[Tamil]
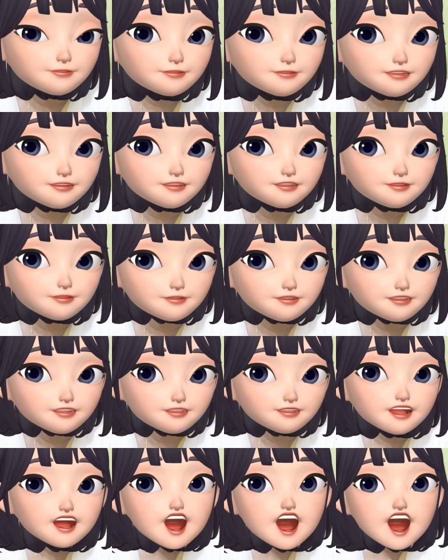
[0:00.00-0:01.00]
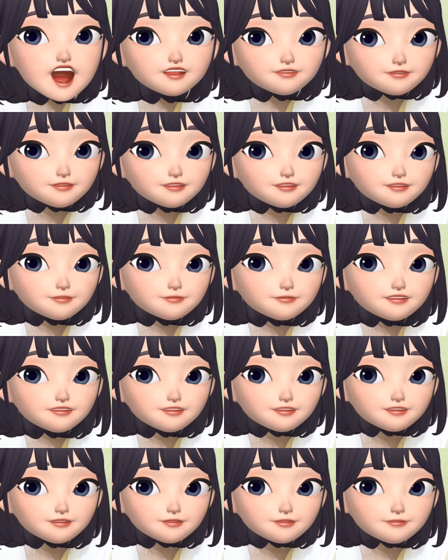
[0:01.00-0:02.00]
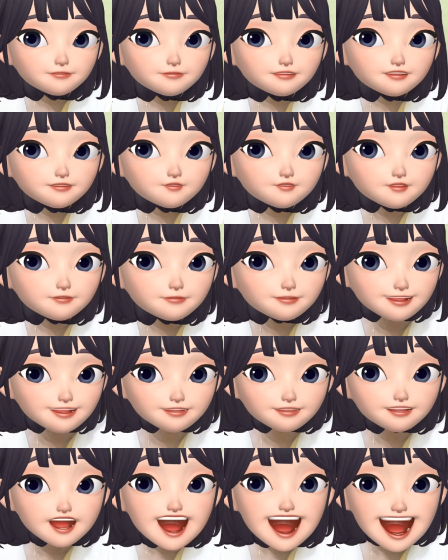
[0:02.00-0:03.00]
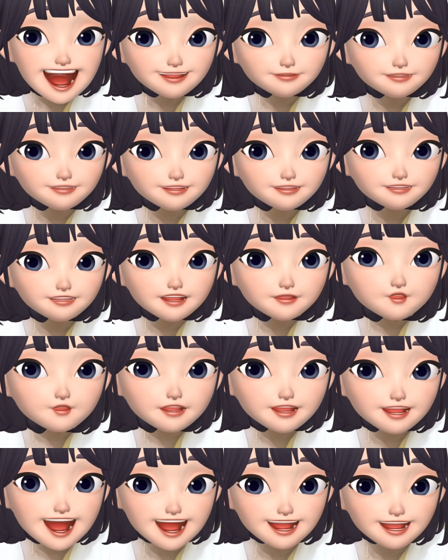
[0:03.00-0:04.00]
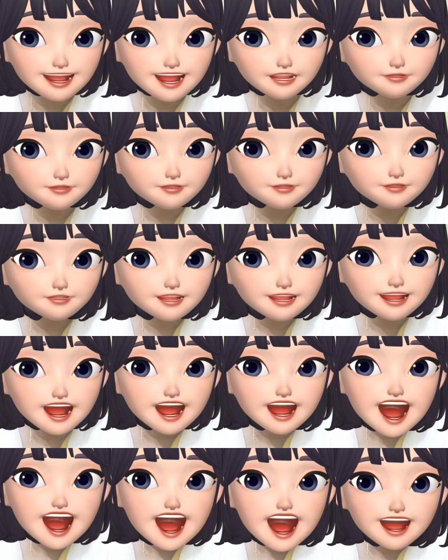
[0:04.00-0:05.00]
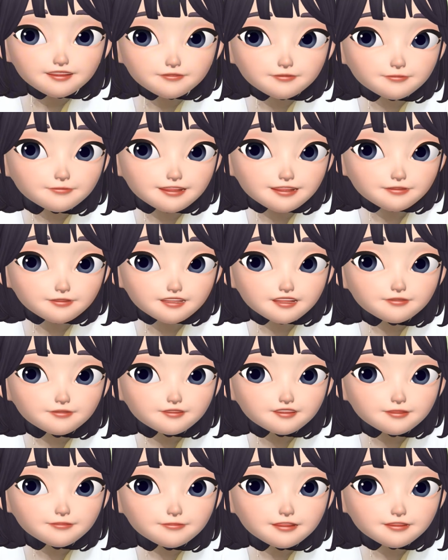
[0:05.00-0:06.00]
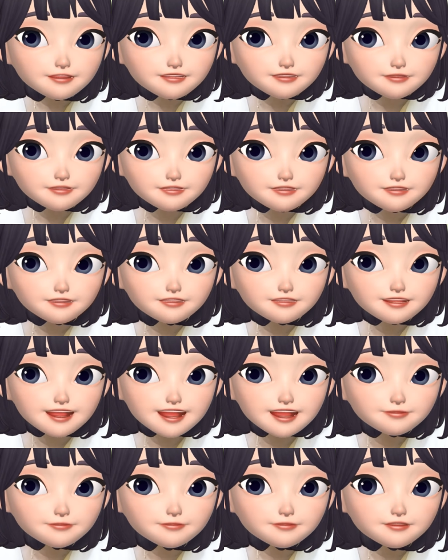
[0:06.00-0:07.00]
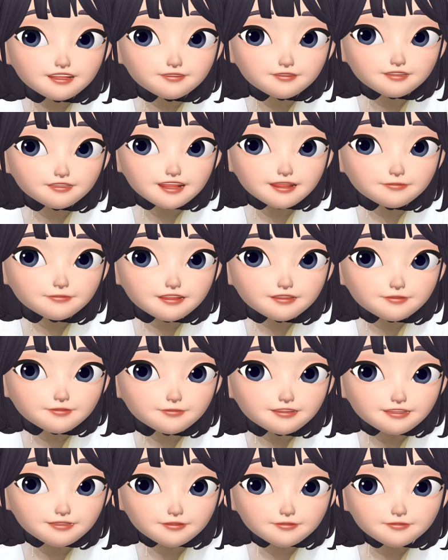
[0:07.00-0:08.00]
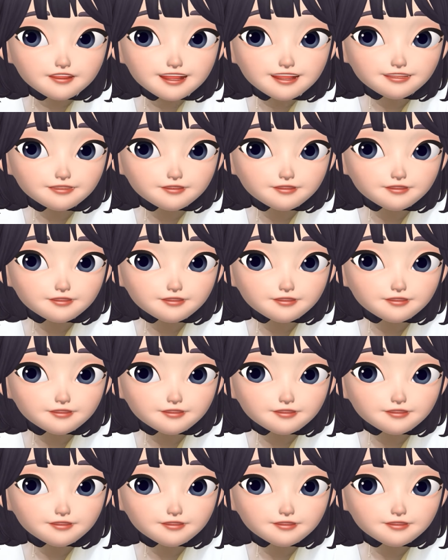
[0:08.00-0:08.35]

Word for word: செந்தில் சொல்றாரு அது கேட்ட பாண்டியன் செம்மையா போகப்படுறாரு அதுக்கு எதுக்குடா உன்ன நான் இங்க அனுப்பிச்சு விட்டேன் அவர் பணத்தையே கொடுக்க மாட்டாரு சரி நீ நேர்ல பார்த்து அவர்கிட்ட எப்படியாவது பணத்தை வாங்கிட்டு